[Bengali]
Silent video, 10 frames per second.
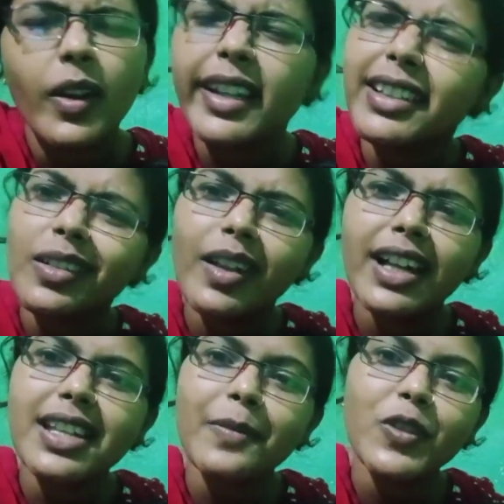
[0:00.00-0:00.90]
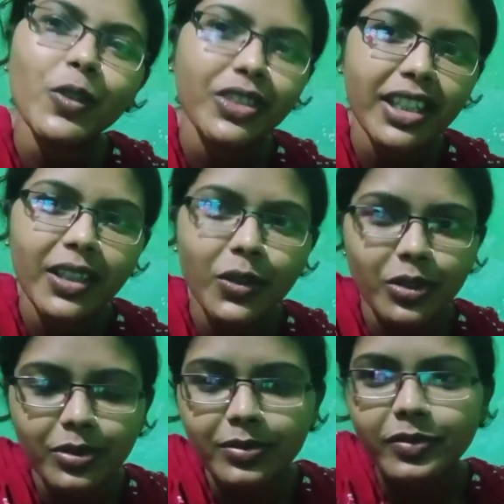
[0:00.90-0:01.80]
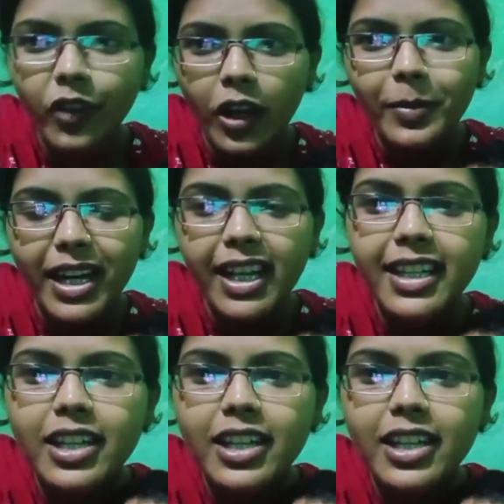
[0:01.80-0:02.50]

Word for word: অনেক দিন হয়ে গেছে আমি সন্ধ্যার কোনো ব্লগ বানাই না